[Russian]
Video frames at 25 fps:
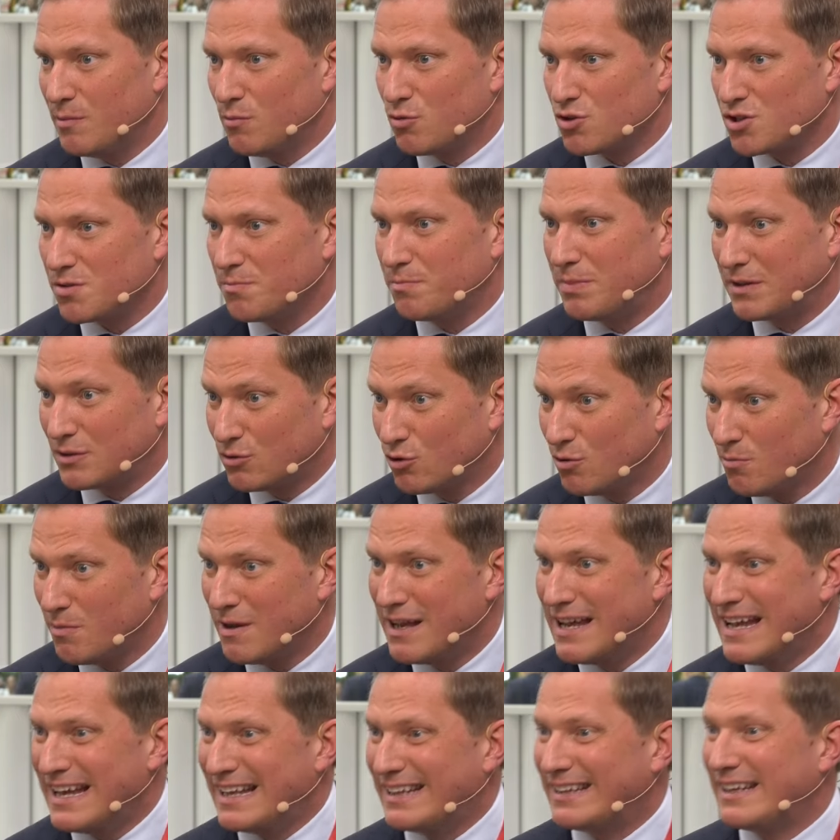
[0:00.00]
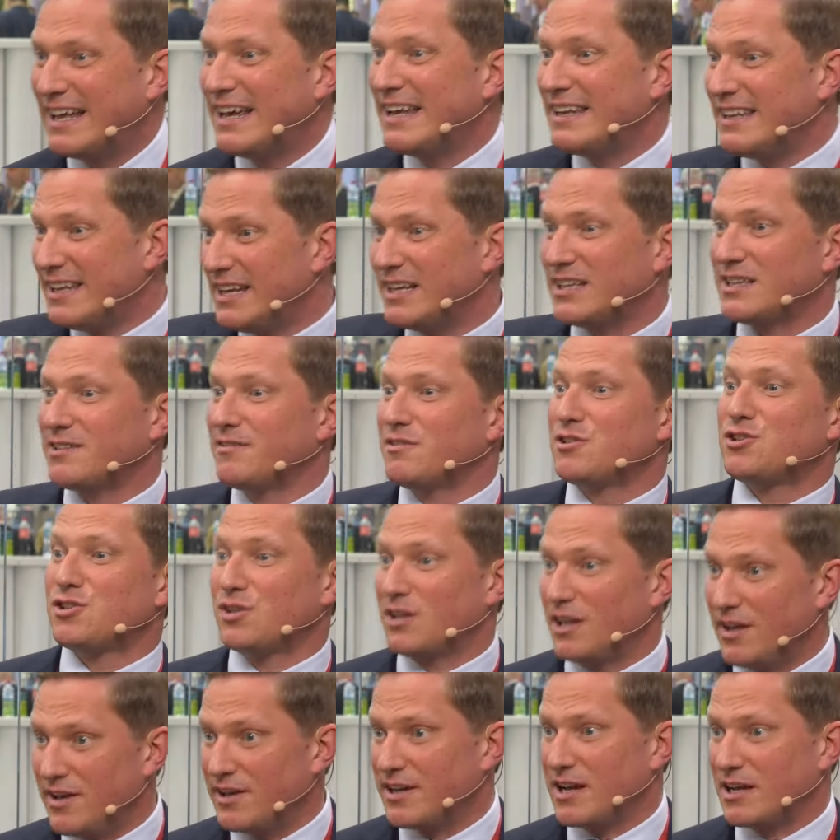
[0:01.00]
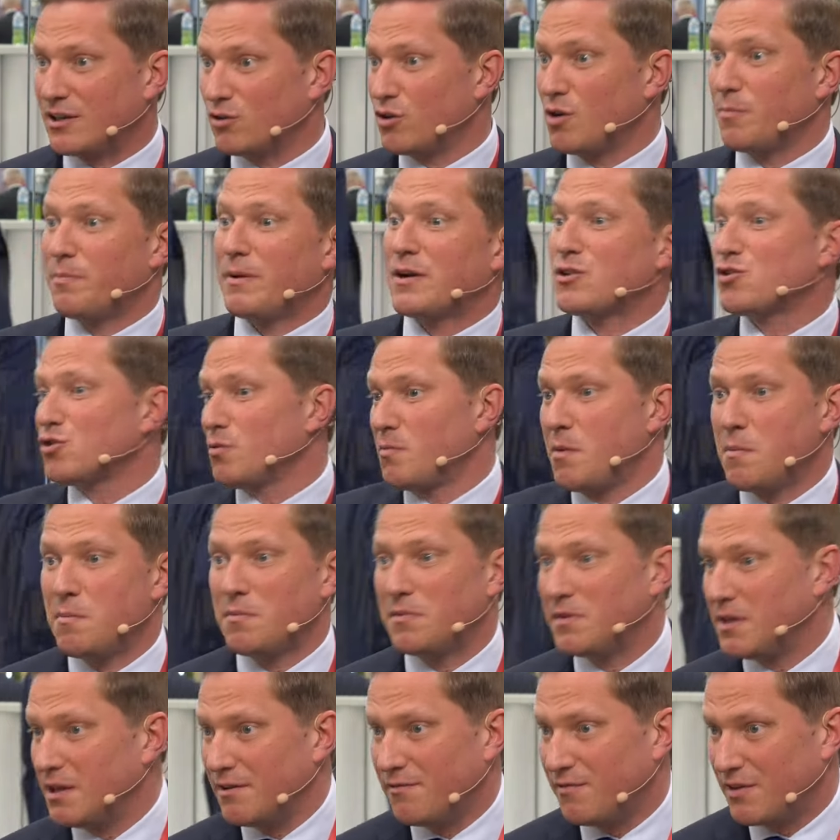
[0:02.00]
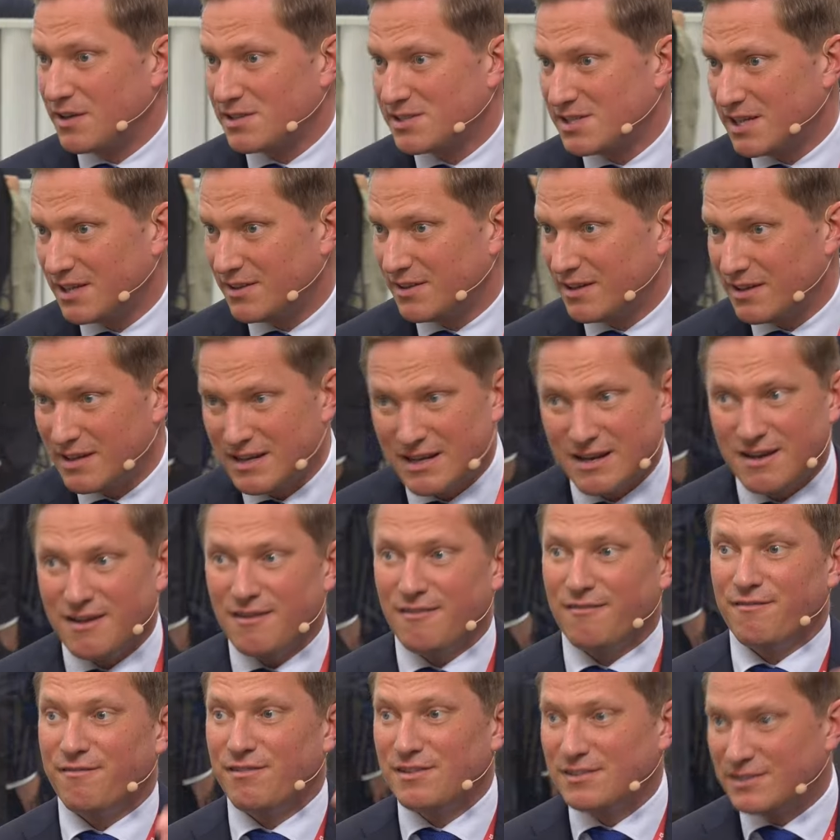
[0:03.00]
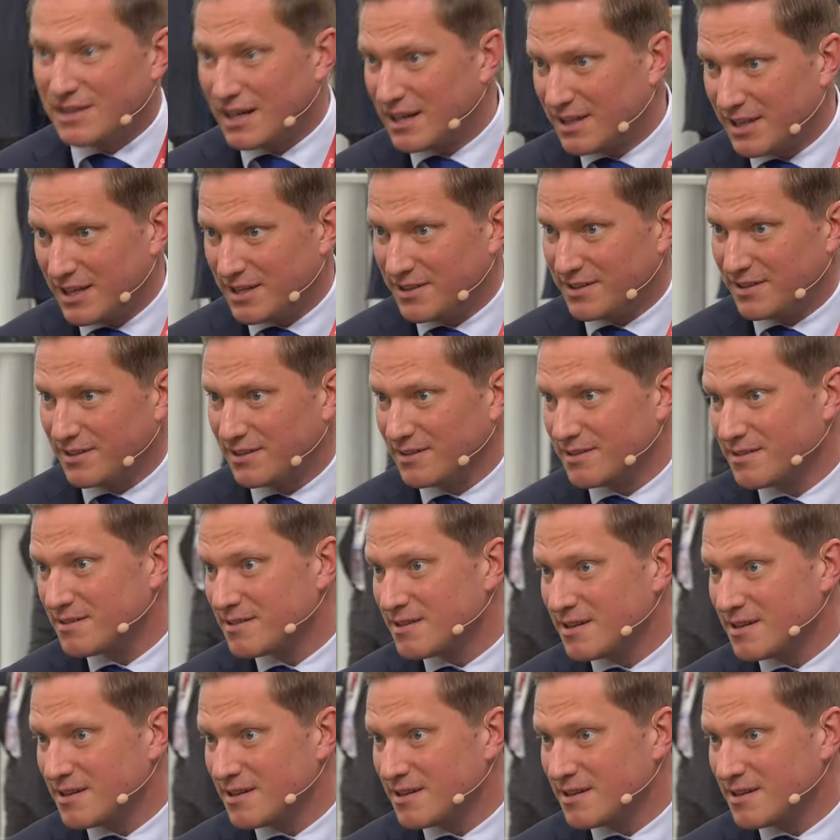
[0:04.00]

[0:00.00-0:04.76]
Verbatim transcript: можем потом найти этого человека, который прошел мимо медиафасада, в интернете,